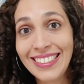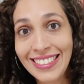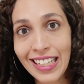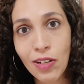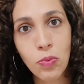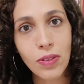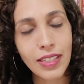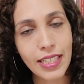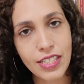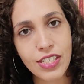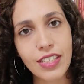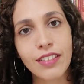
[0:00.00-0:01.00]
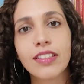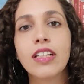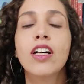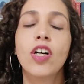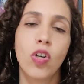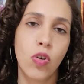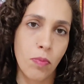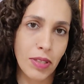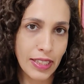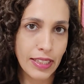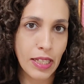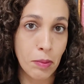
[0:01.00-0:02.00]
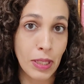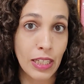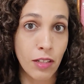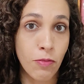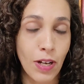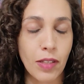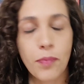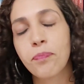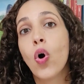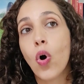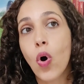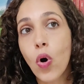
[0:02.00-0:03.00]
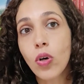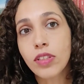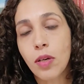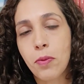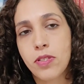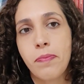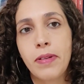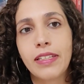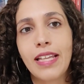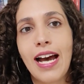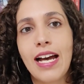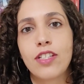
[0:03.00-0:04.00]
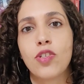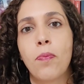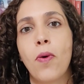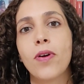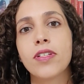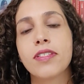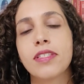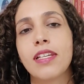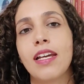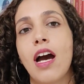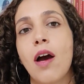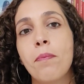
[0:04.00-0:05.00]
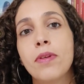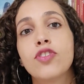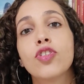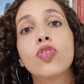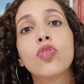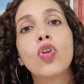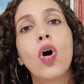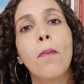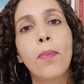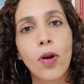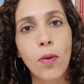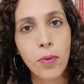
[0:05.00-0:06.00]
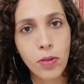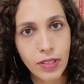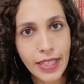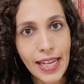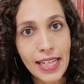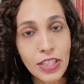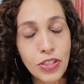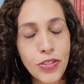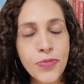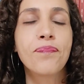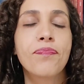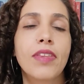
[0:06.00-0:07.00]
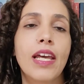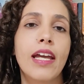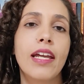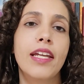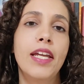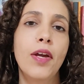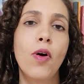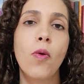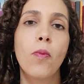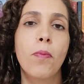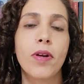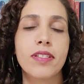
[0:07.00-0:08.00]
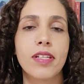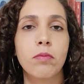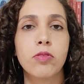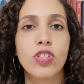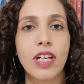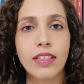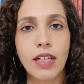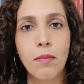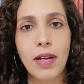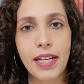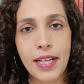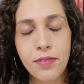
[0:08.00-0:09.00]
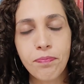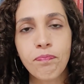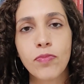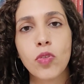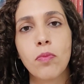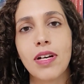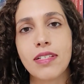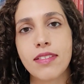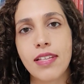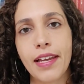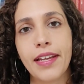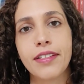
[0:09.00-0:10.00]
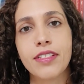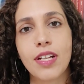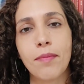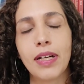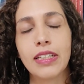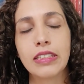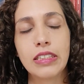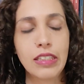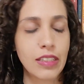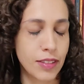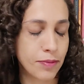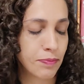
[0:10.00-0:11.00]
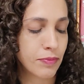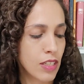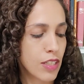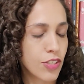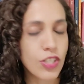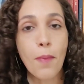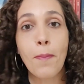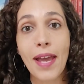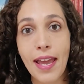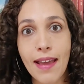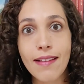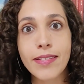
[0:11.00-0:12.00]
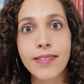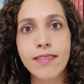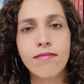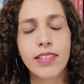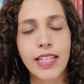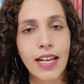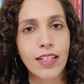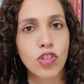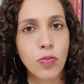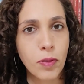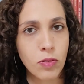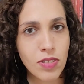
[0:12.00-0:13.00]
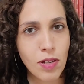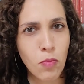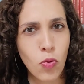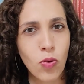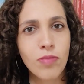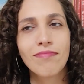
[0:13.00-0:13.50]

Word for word: não legenda uma determinada fala. Outra possibilidade pode ser a pedido do próprio cliente, né? Eu, por exemplo, já trabalhei numa série chamada GPS Guiados pelo Sabor.